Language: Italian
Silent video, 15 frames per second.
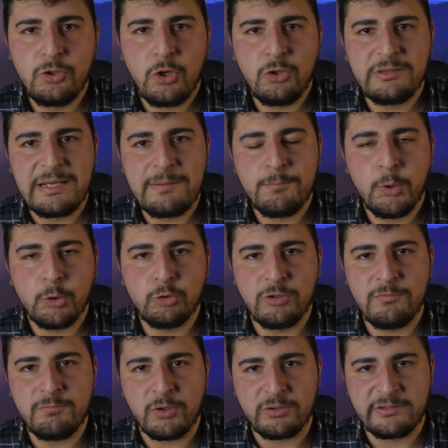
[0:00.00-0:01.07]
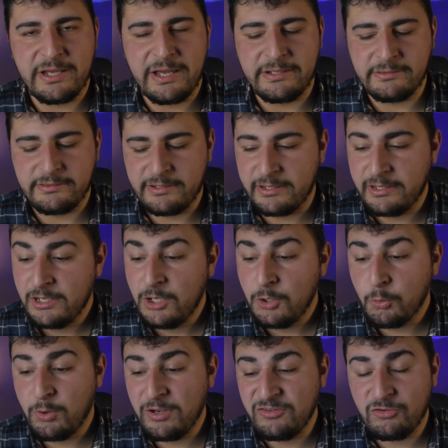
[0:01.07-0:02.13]
Nota molto
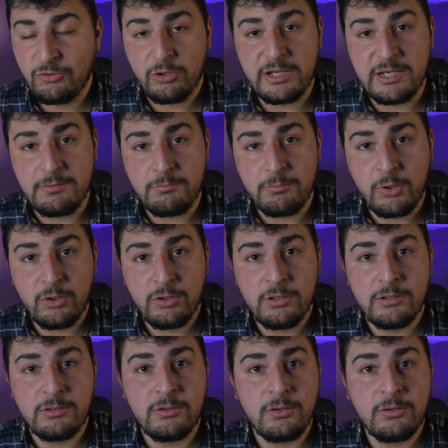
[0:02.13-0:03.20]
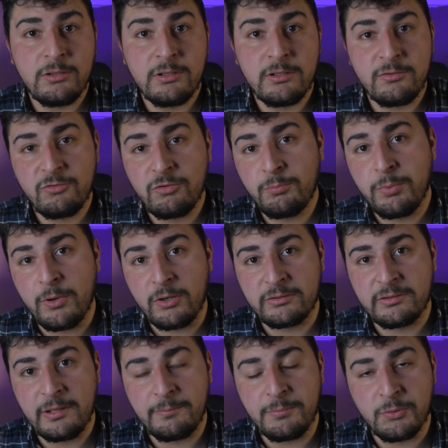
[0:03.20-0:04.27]
importante, questo gimbal non
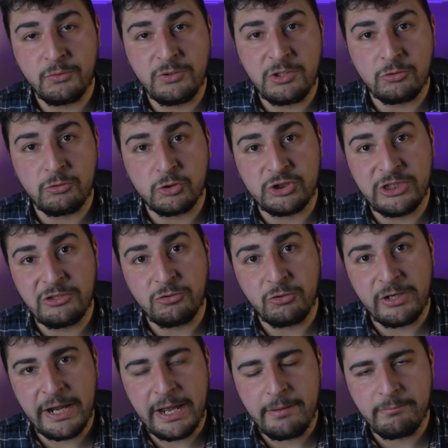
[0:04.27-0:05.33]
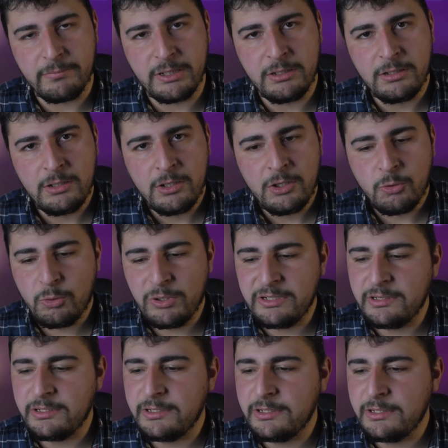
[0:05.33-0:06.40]
sopporta più di 800 grammi,
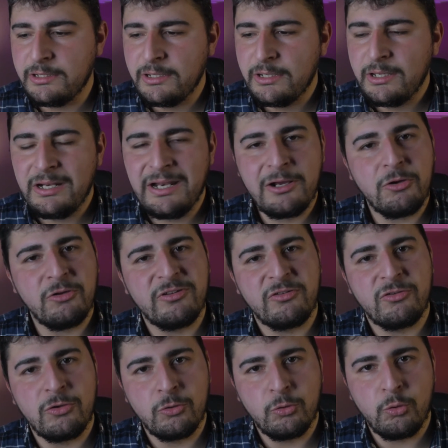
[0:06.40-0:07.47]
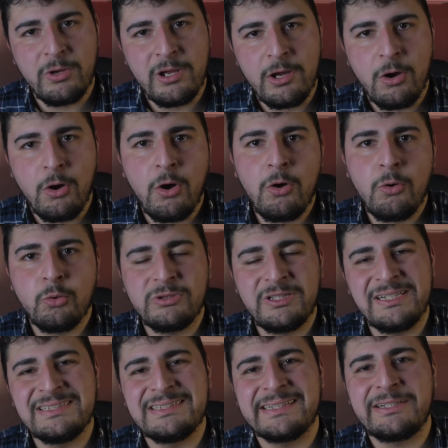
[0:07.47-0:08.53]
quindi le cose sono due, o
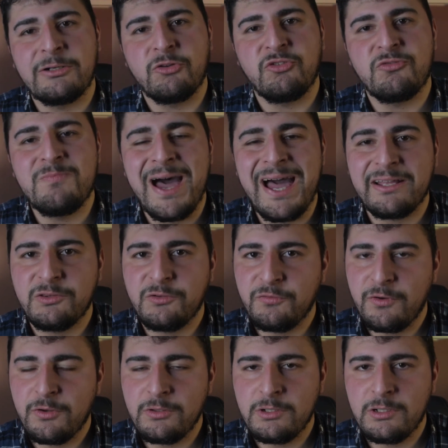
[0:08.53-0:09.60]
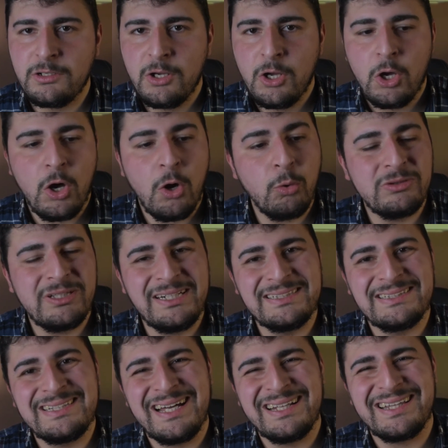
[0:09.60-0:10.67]
utilizzate lo smartphone o
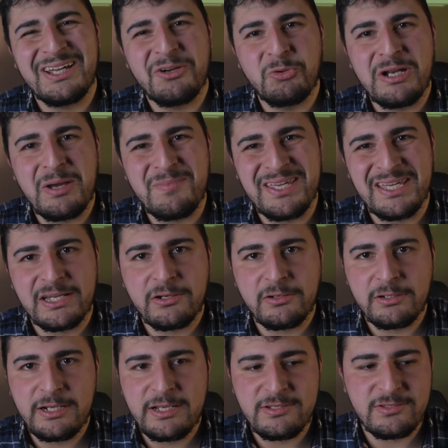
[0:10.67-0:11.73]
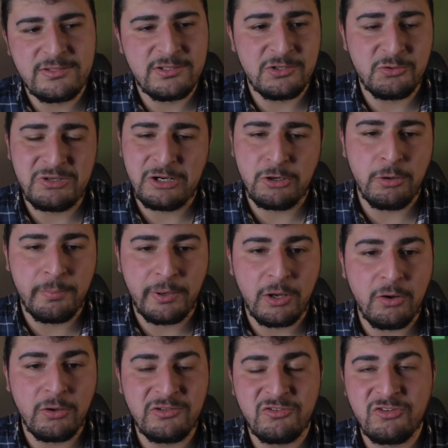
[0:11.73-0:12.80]
utilizzate una mirrorless, una
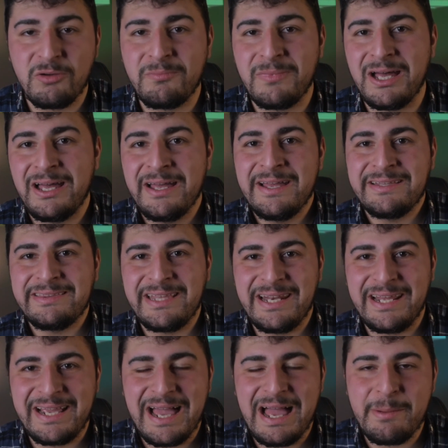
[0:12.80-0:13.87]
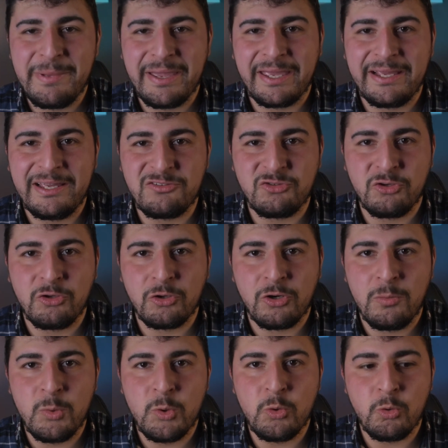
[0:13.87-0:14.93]
GoPro, insomma telecamere che sono
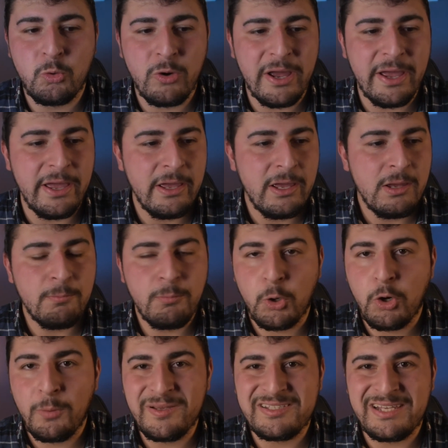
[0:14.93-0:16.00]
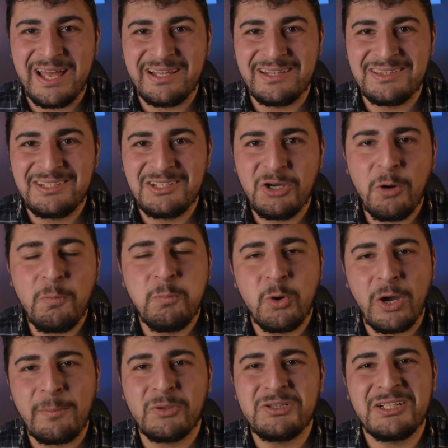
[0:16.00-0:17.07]
comunque poco pesanti,
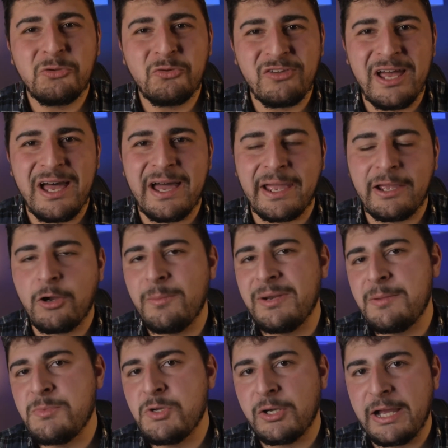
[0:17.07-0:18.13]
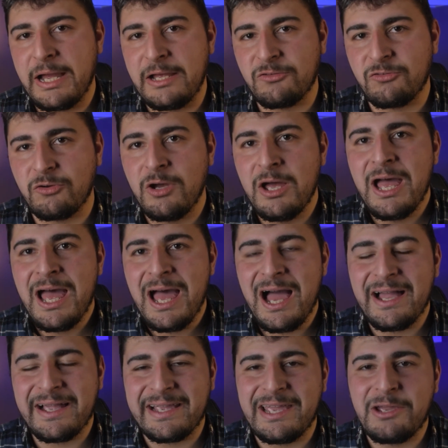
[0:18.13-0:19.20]
oppure potete usare, come nel mio caso,
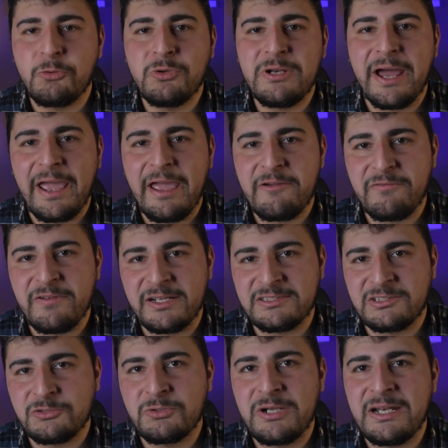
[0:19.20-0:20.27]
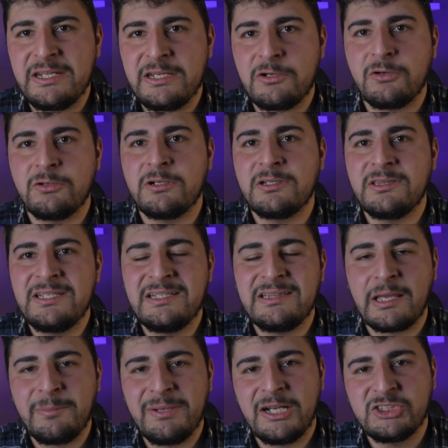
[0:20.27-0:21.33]
anche una reflex, una Nikon
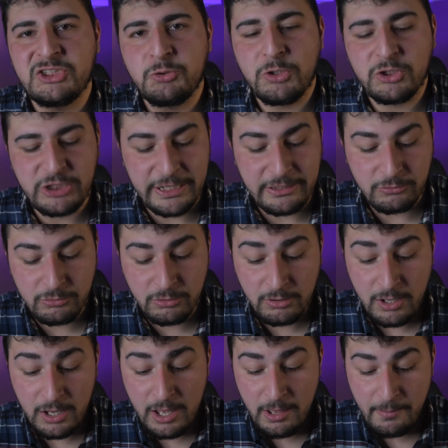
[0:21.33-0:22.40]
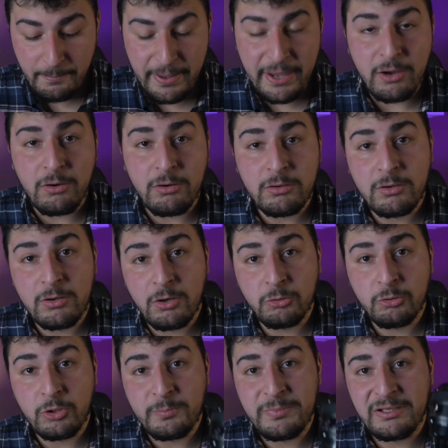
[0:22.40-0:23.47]
D3500 però
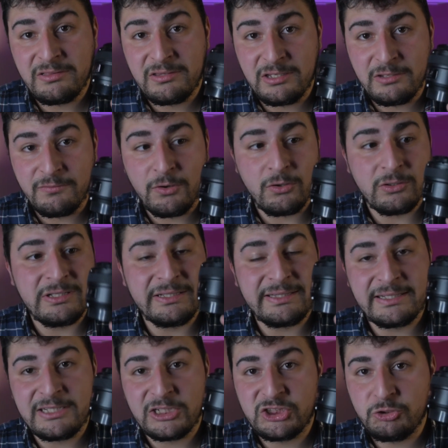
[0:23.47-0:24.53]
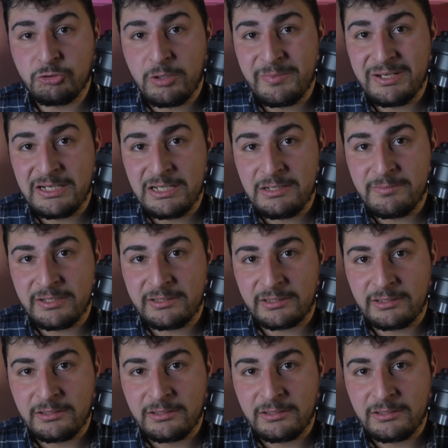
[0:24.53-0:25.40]
con un obiettivo da 35 mm.